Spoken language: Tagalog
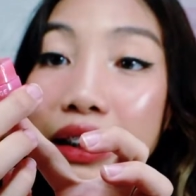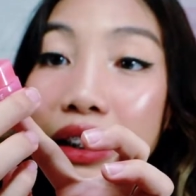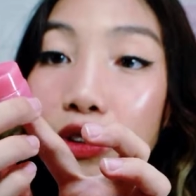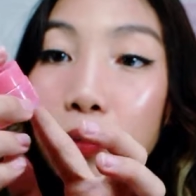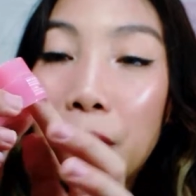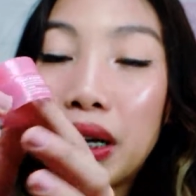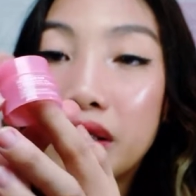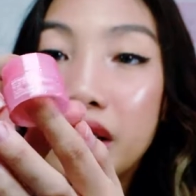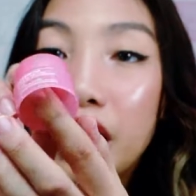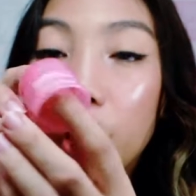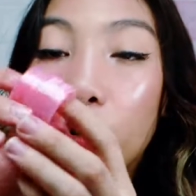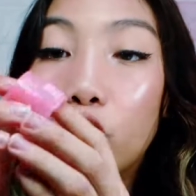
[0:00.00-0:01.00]
din dito pala sa
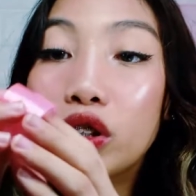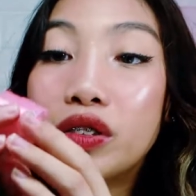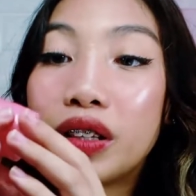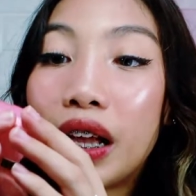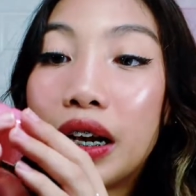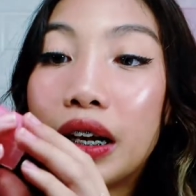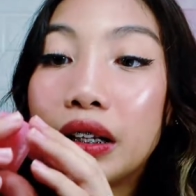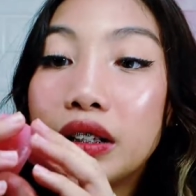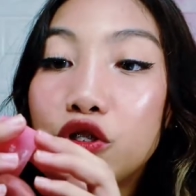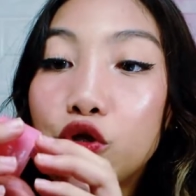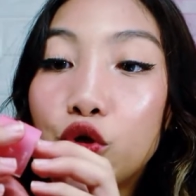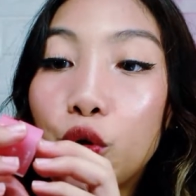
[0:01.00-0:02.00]
likod. Sa,
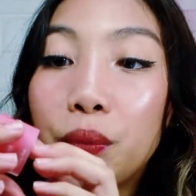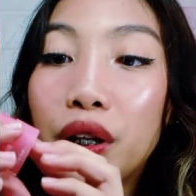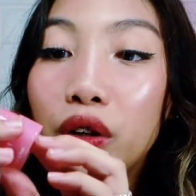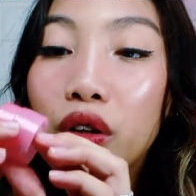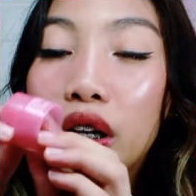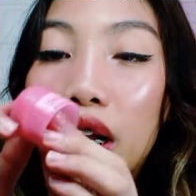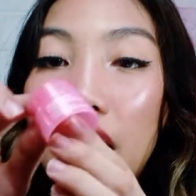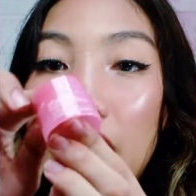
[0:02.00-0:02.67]
suzoom in ko na